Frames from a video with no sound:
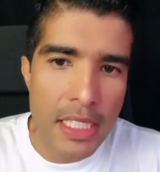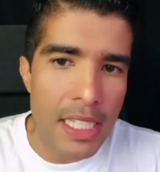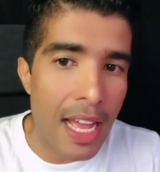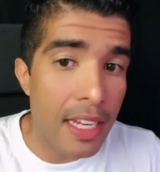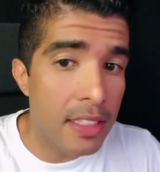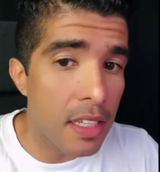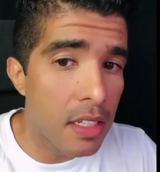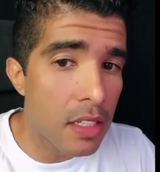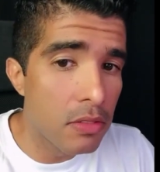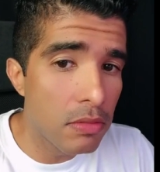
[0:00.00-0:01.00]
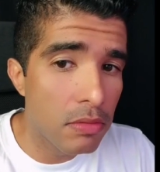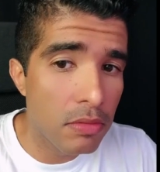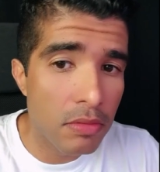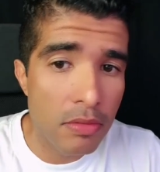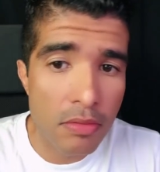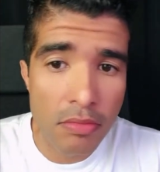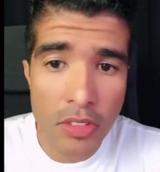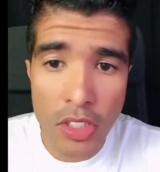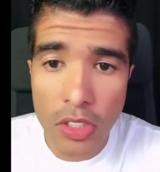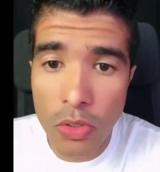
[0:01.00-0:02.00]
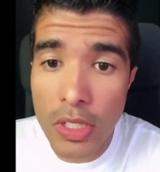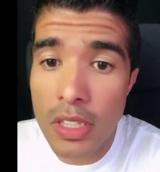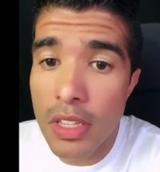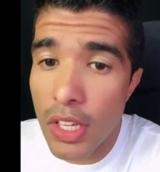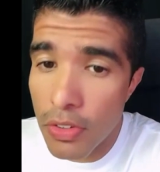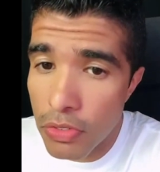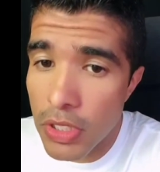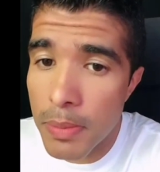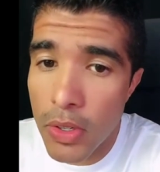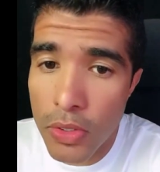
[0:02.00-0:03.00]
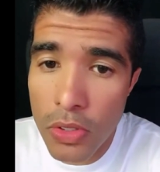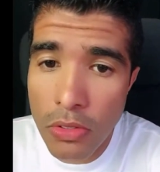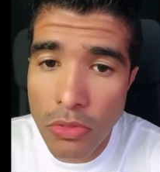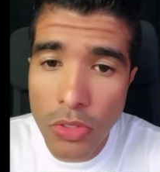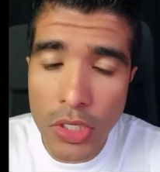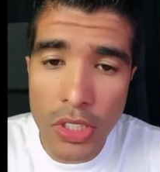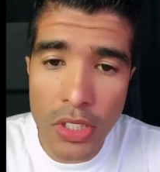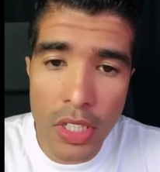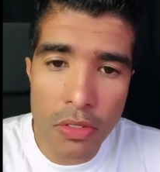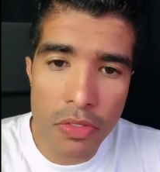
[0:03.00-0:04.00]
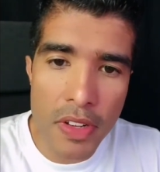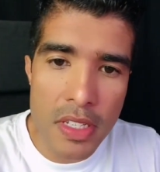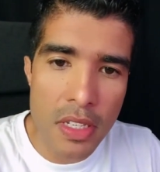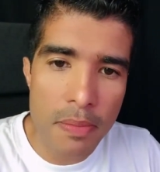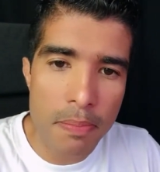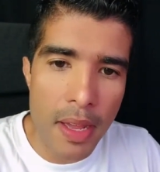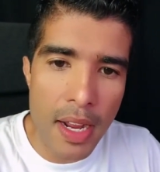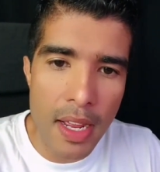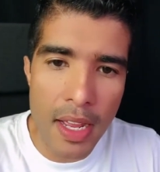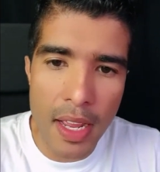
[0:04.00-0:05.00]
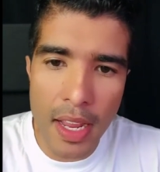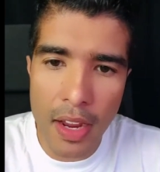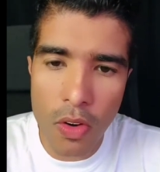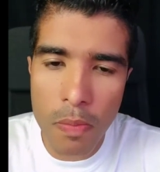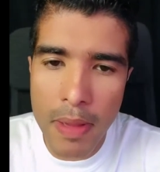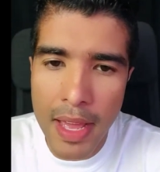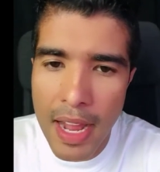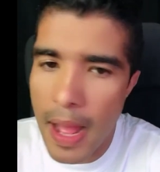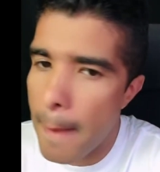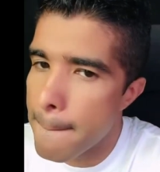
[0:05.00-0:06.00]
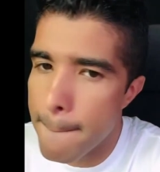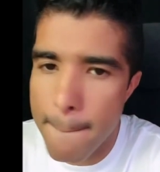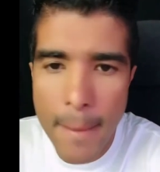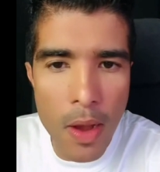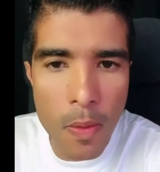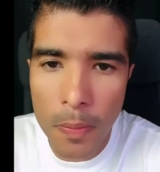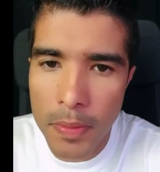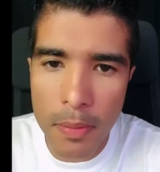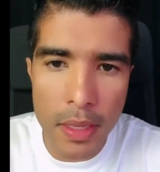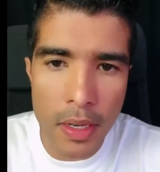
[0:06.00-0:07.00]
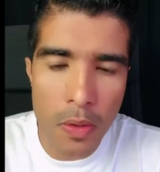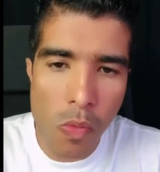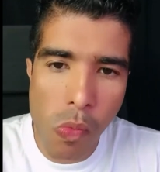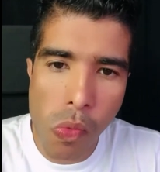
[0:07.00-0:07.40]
Ainda não. O que devo já melhorou? O que devo fazer para recuperar? Não, também não.